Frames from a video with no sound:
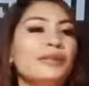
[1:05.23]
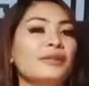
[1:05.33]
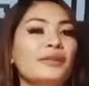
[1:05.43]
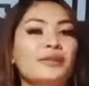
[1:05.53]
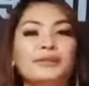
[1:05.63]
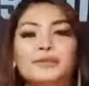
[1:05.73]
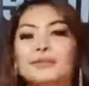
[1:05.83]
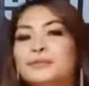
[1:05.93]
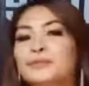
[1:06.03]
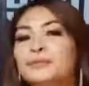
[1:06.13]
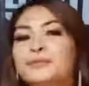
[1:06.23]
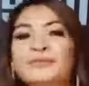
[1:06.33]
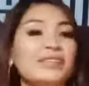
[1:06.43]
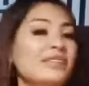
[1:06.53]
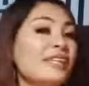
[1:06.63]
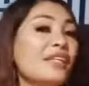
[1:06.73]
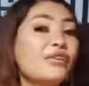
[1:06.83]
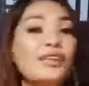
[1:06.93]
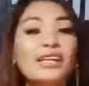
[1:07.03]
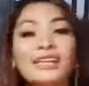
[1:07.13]
uh, stay
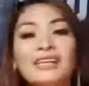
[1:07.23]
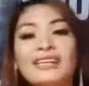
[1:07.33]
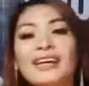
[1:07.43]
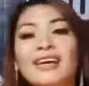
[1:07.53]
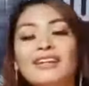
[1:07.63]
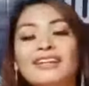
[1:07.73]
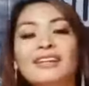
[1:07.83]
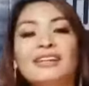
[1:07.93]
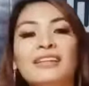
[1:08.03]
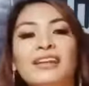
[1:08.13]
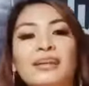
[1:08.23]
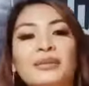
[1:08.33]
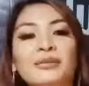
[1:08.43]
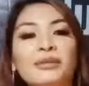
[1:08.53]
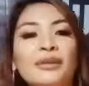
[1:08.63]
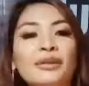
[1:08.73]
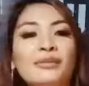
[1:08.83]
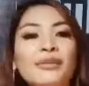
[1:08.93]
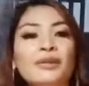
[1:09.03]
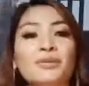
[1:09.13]
connected. Ayan. We,
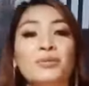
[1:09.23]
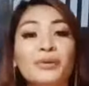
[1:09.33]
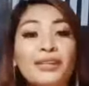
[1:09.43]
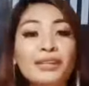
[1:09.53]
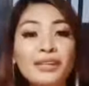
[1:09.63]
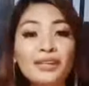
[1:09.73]
we, we,